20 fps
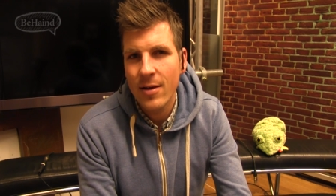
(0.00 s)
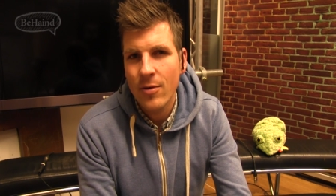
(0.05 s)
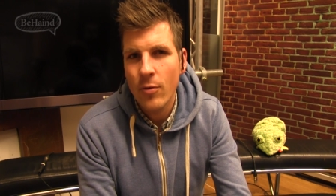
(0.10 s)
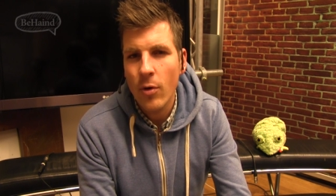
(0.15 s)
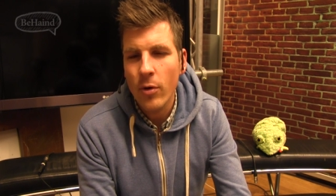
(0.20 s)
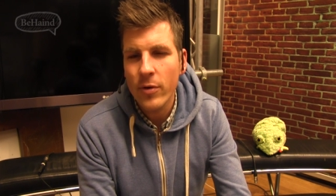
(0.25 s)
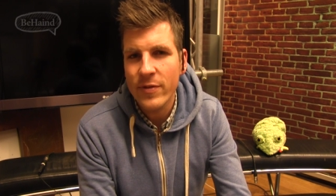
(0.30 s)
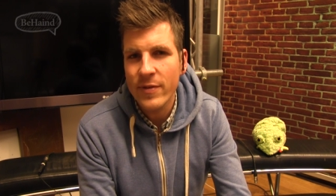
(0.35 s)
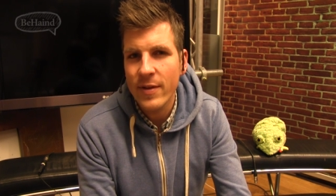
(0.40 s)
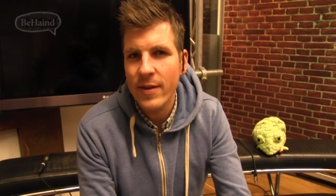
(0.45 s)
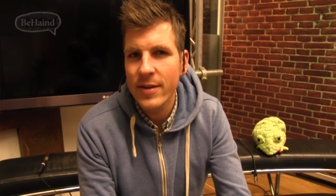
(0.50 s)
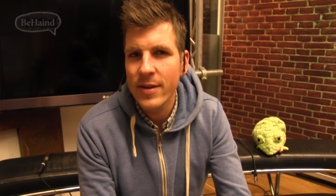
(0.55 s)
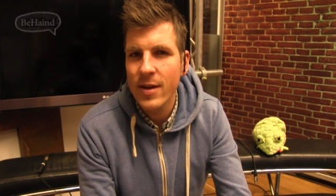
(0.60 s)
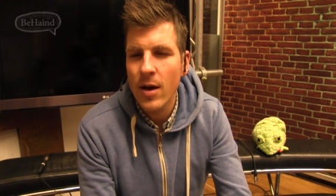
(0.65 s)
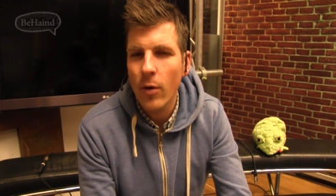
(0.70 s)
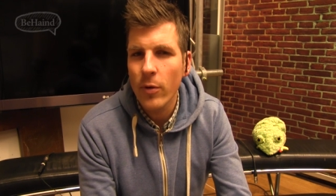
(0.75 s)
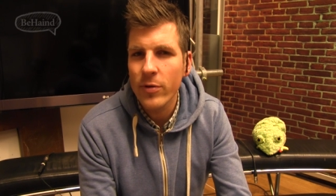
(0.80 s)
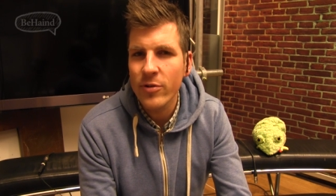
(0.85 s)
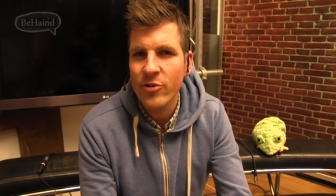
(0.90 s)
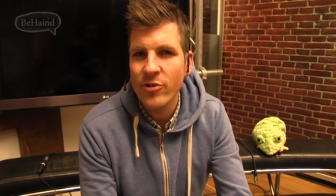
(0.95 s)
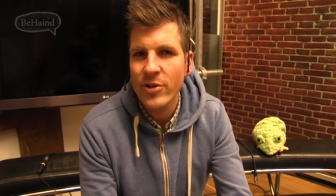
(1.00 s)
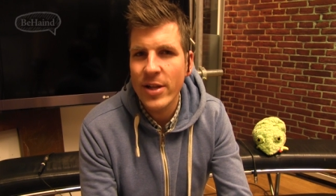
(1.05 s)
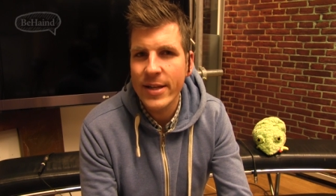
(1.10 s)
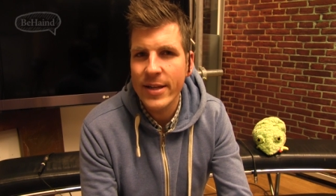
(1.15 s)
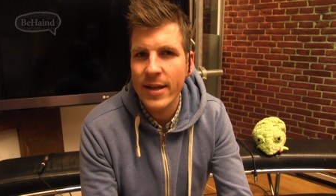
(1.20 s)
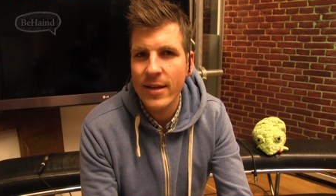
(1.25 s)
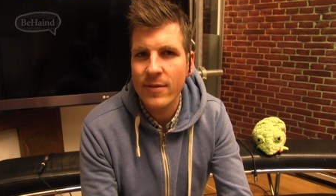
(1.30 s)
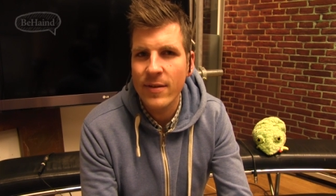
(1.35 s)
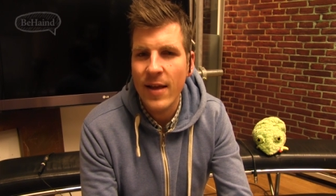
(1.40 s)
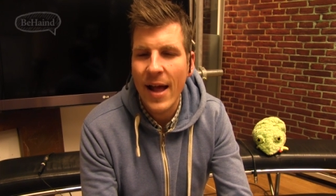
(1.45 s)
Rockstar ihr
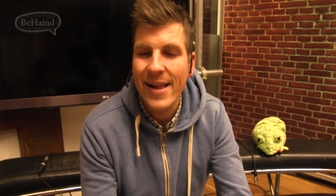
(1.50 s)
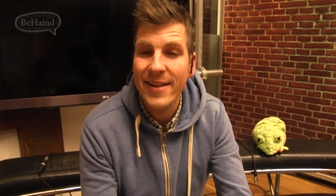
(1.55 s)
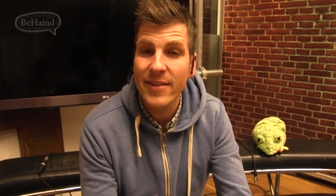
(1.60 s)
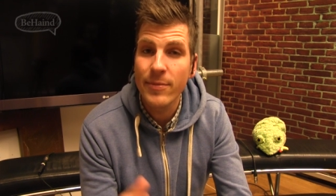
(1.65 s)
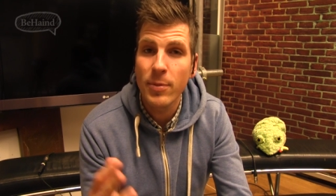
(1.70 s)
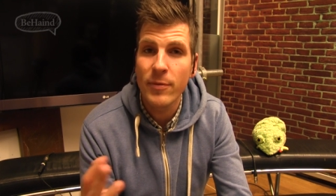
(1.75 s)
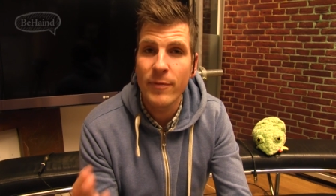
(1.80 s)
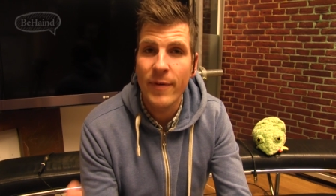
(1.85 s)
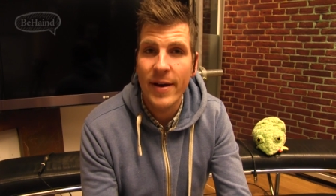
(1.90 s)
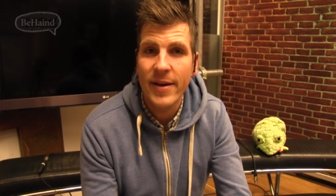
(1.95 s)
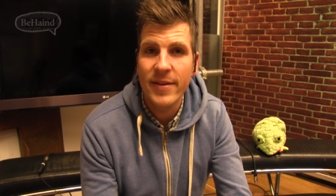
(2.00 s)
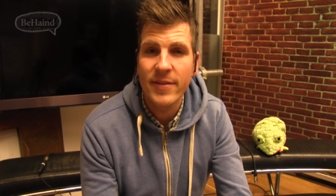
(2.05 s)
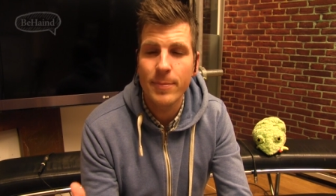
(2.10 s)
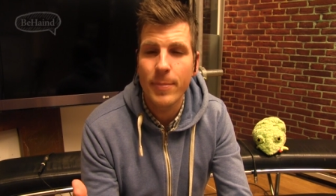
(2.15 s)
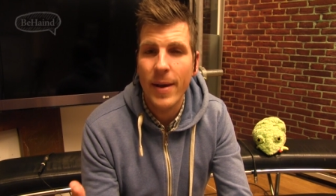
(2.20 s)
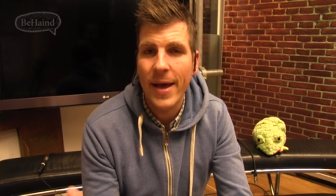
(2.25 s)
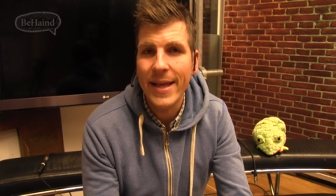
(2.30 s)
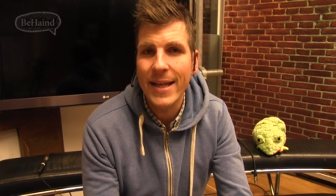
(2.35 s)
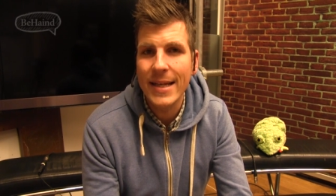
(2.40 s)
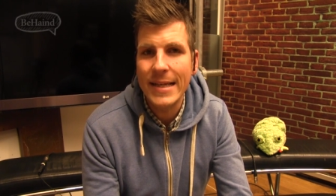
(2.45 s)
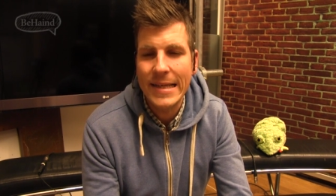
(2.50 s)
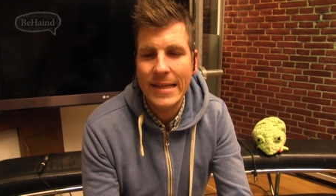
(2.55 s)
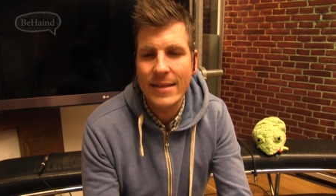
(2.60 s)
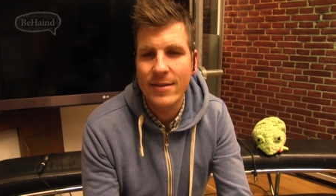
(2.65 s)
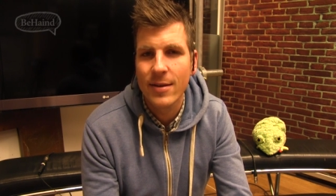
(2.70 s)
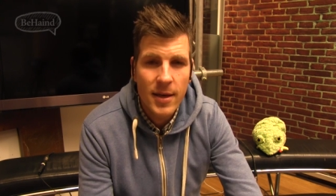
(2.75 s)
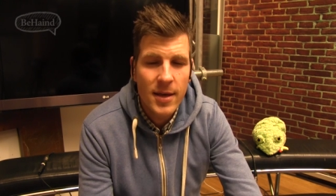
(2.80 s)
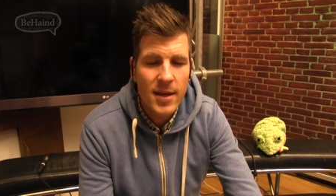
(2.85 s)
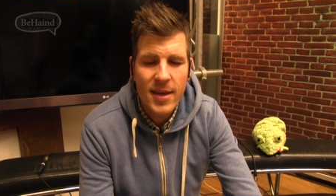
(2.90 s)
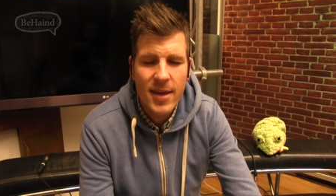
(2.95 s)
ausgestellt hat, als Beweis
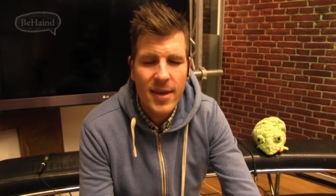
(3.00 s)
beigelegt.